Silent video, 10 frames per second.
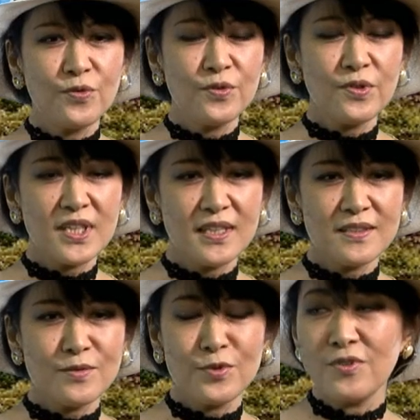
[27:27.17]
う本当に
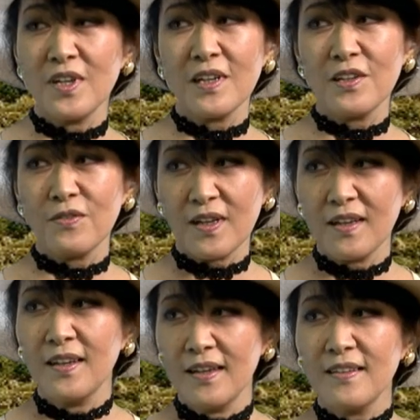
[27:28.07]
自分の中で
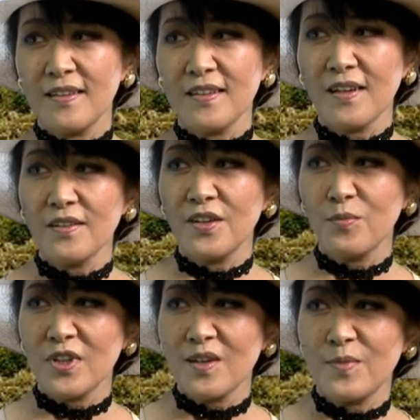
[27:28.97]
は何があって
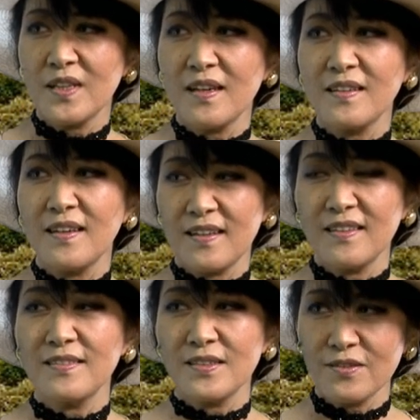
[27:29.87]
もやめないで、
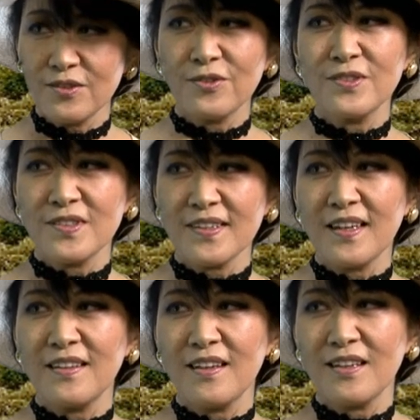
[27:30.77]
ずっと続
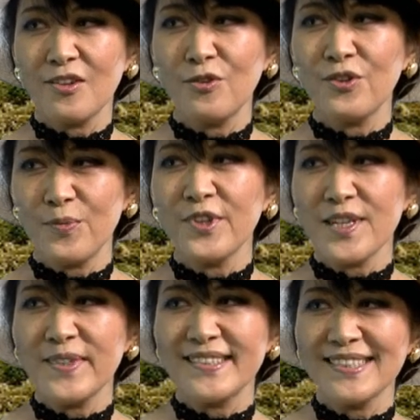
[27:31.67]
けていこうと思っ
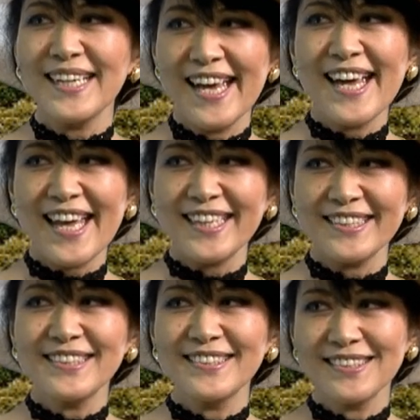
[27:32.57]
てます。はい、ね
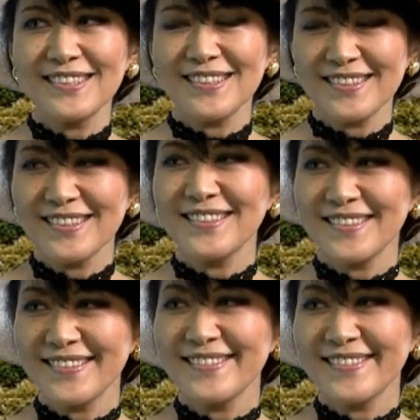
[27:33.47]
はい、今後